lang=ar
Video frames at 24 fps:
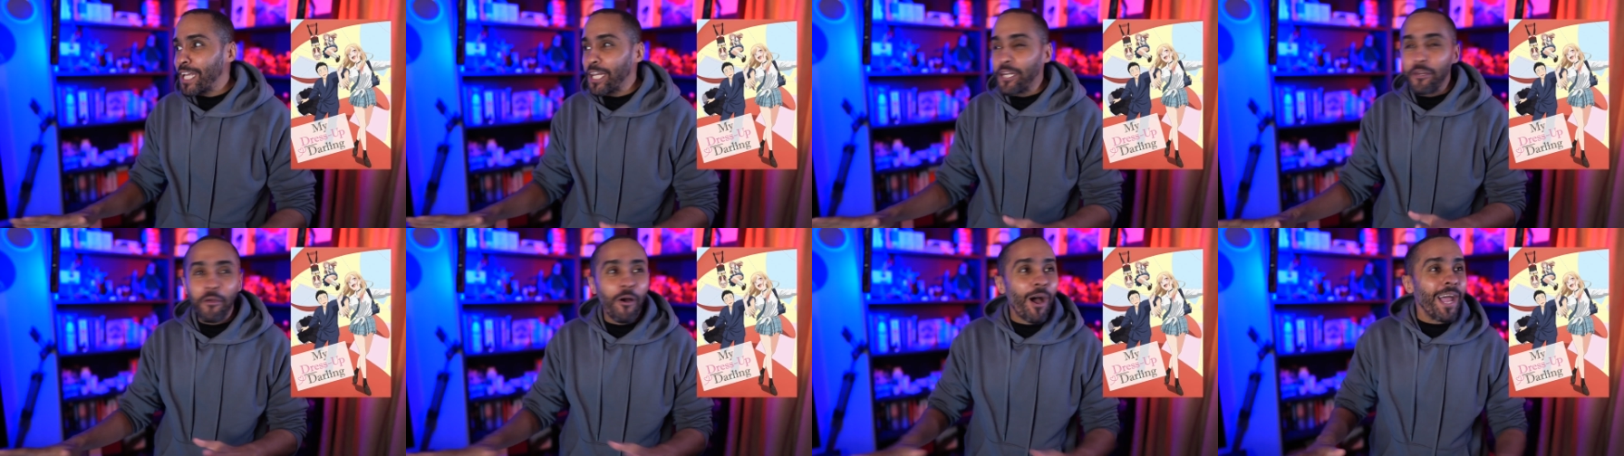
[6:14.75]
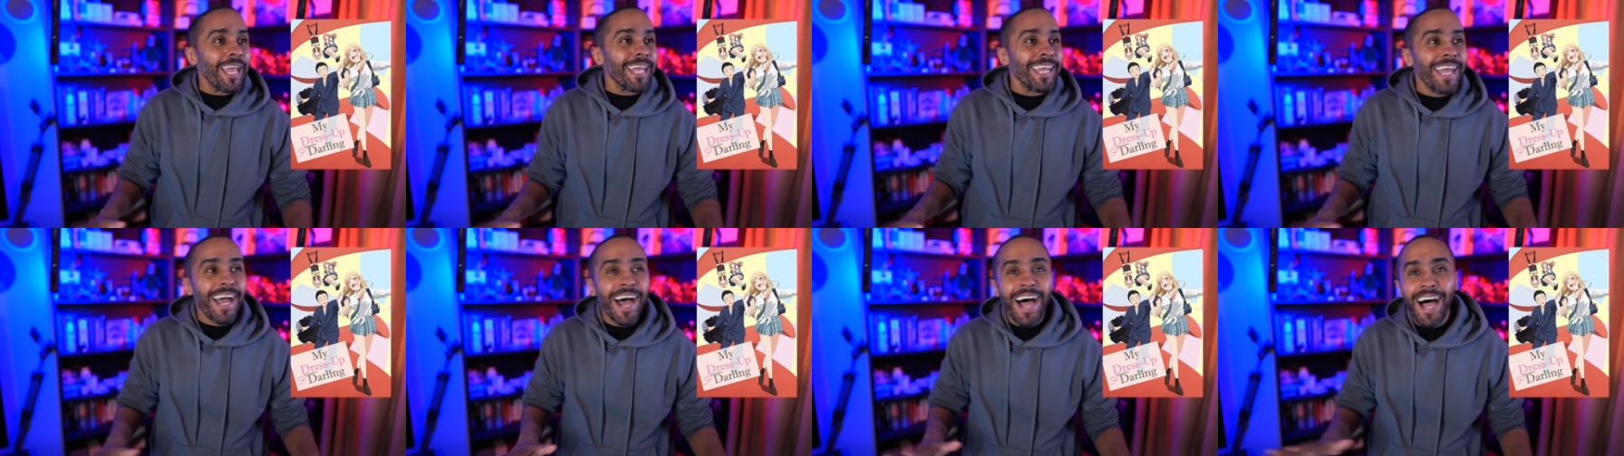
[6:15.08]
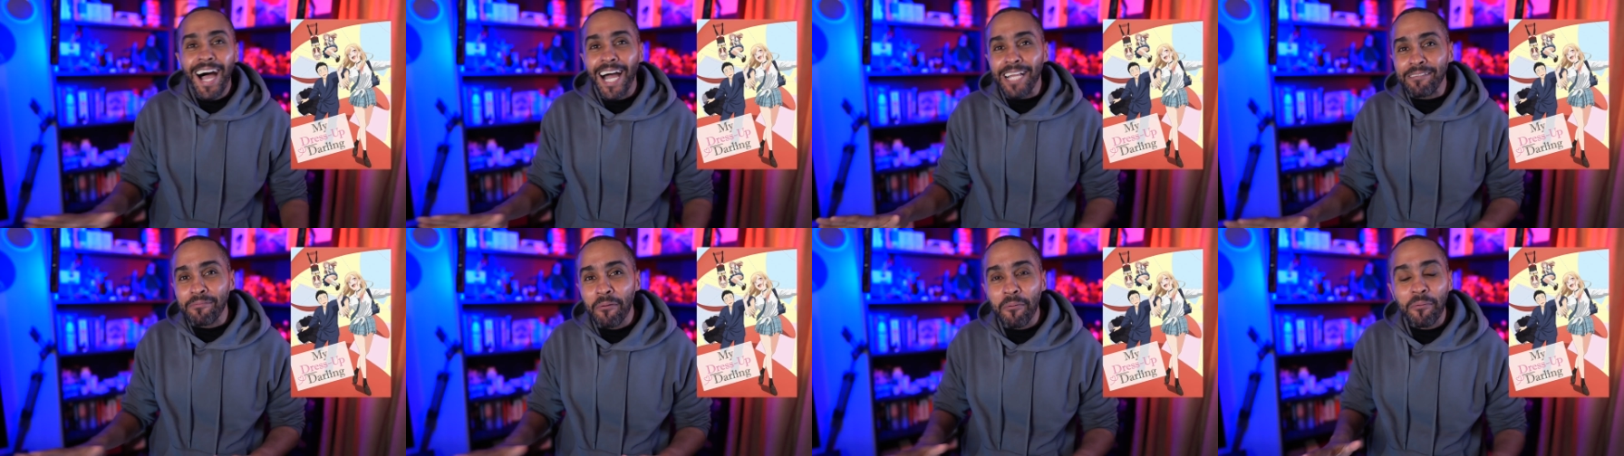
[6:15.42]
انه اي
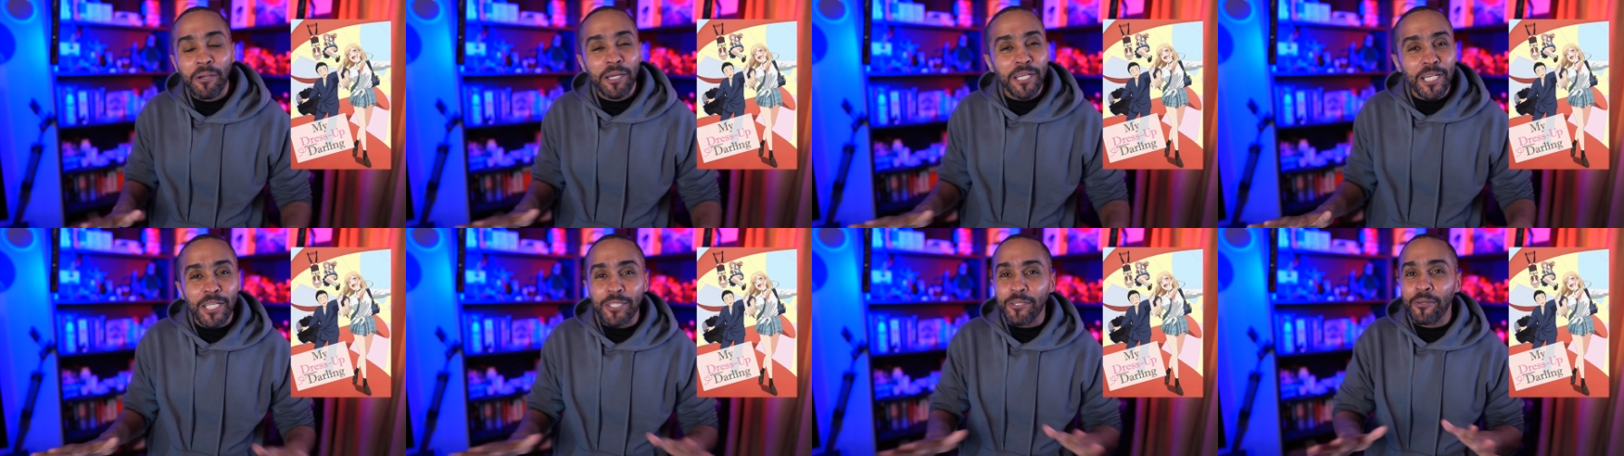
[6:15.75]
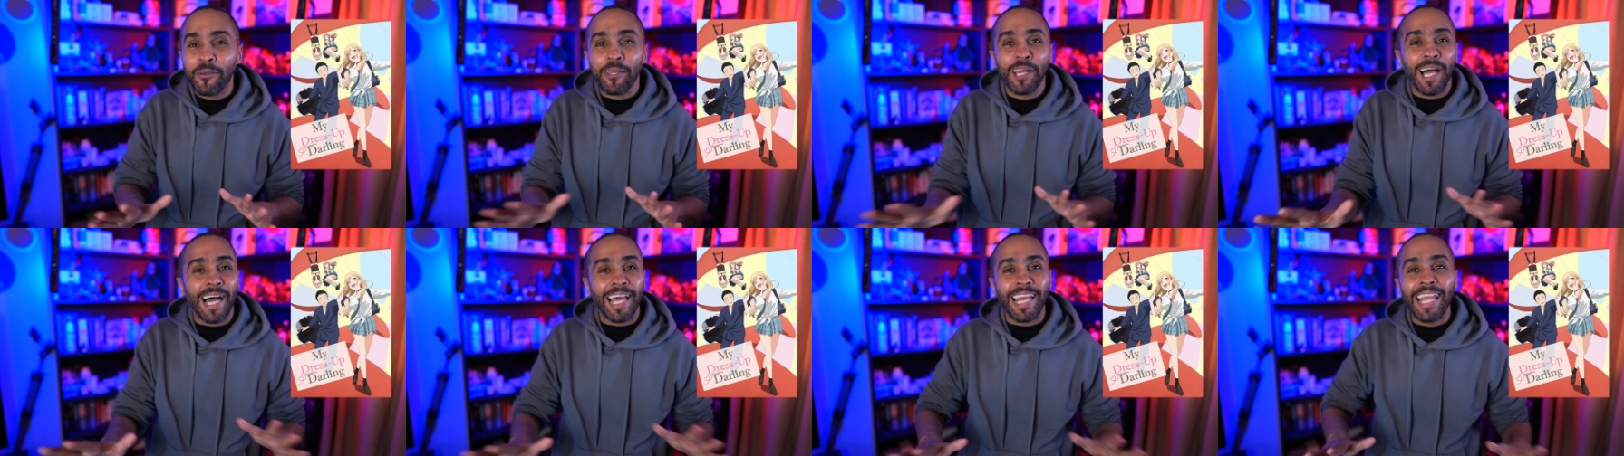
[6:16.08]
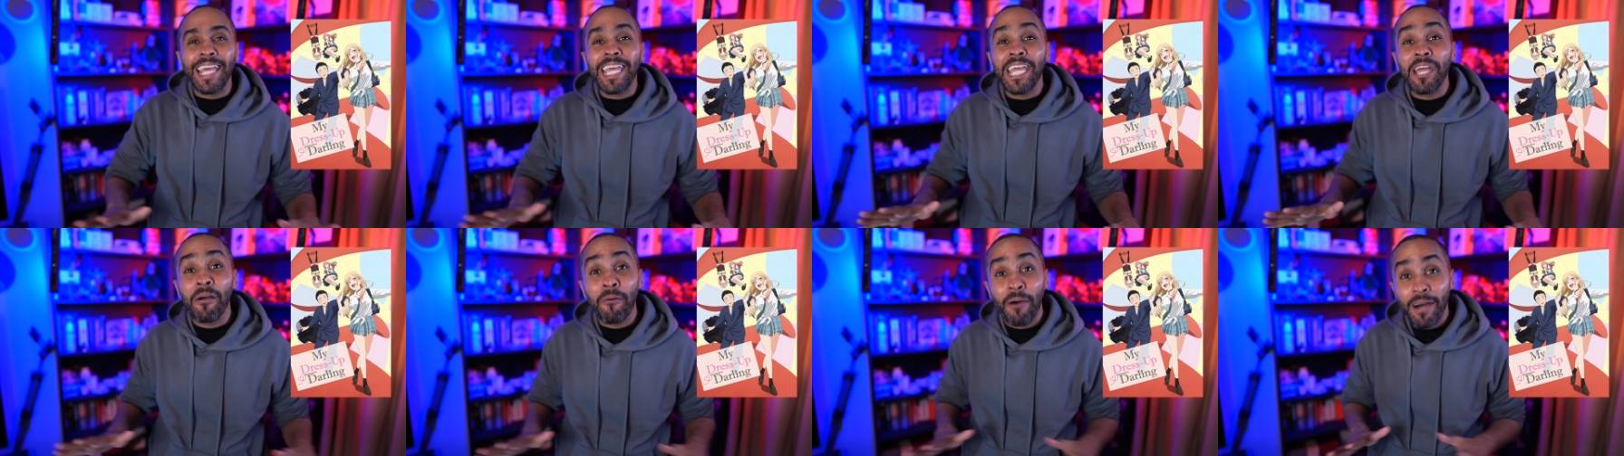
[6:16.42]
احد ممكن يدخل
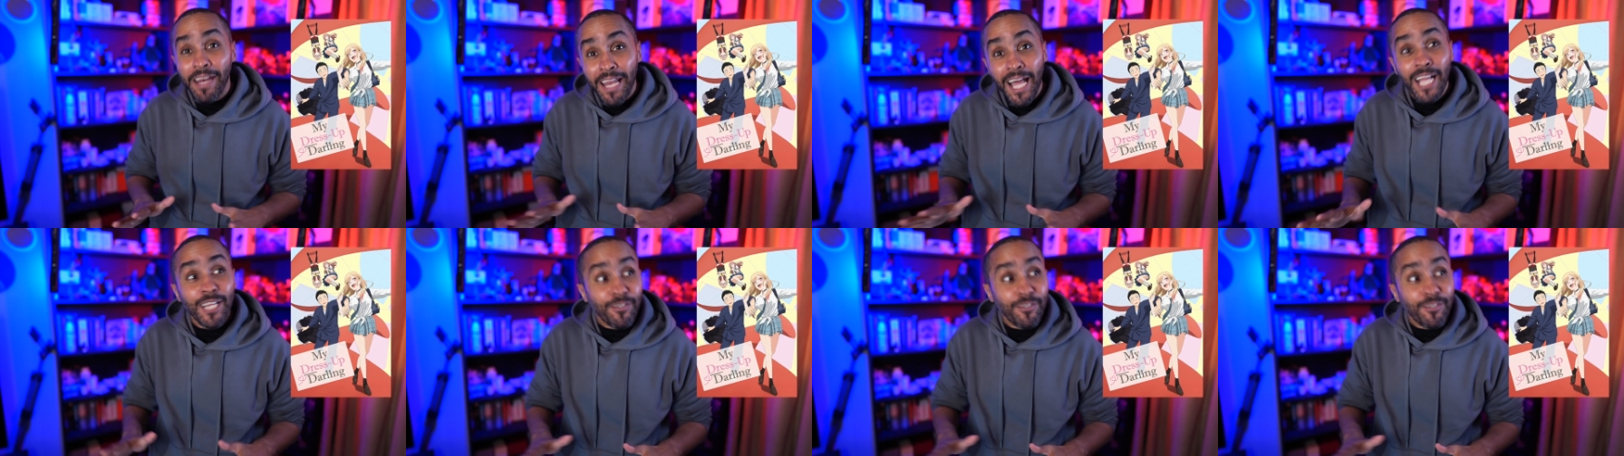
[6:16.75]
علي وانا